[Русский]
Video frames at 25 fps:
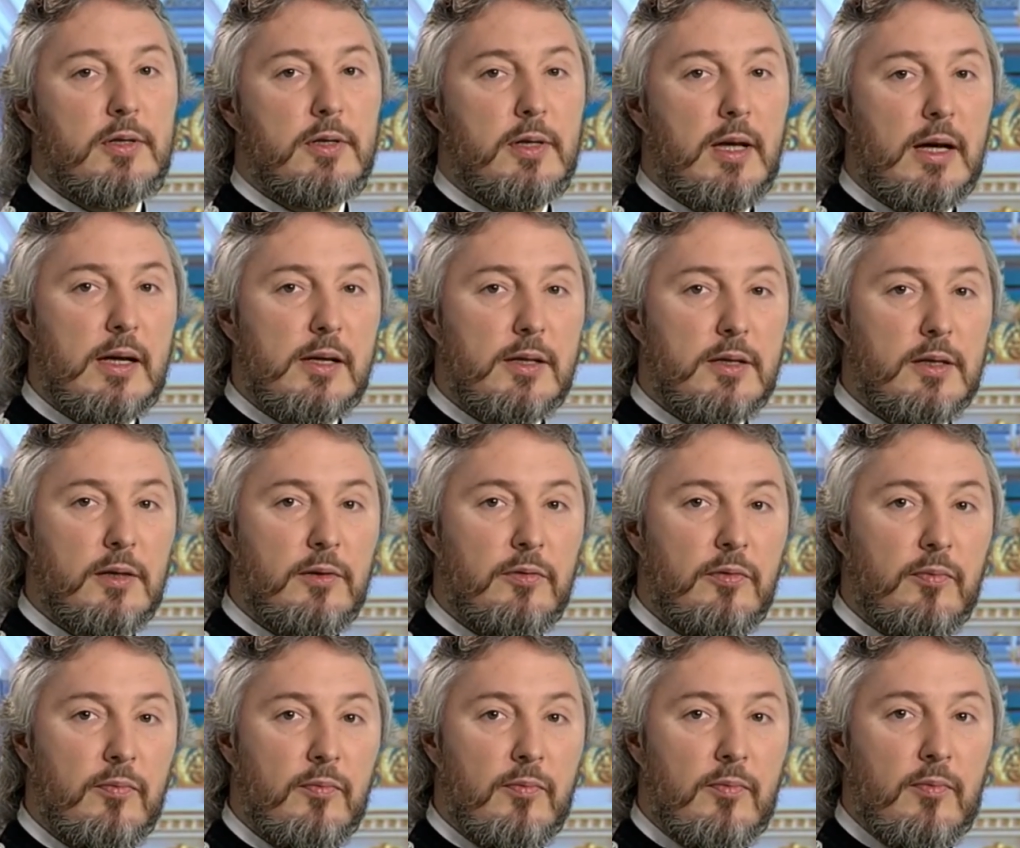
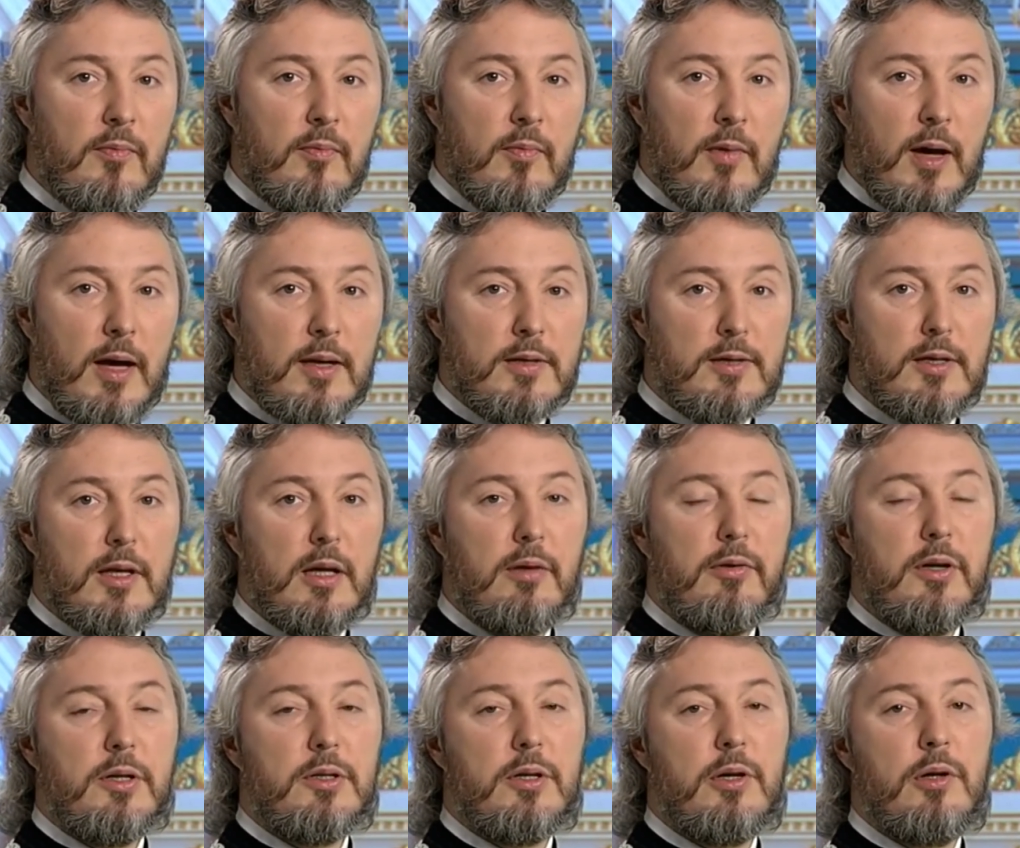старцев,
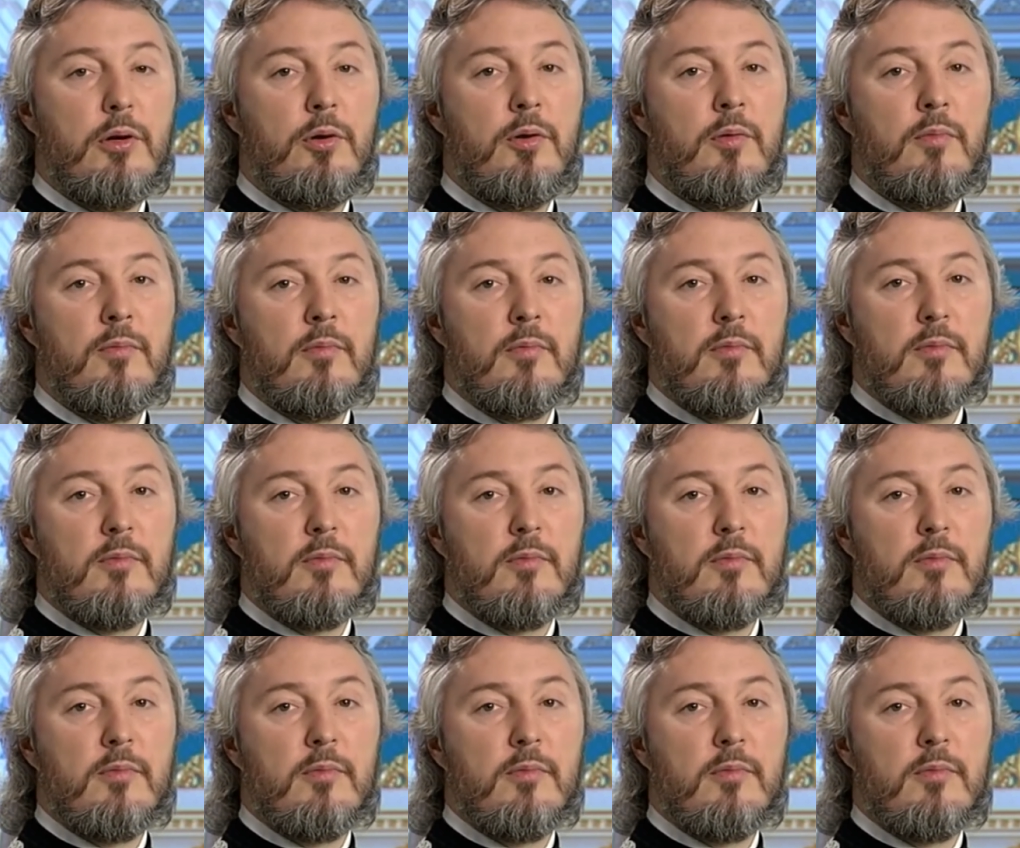основателю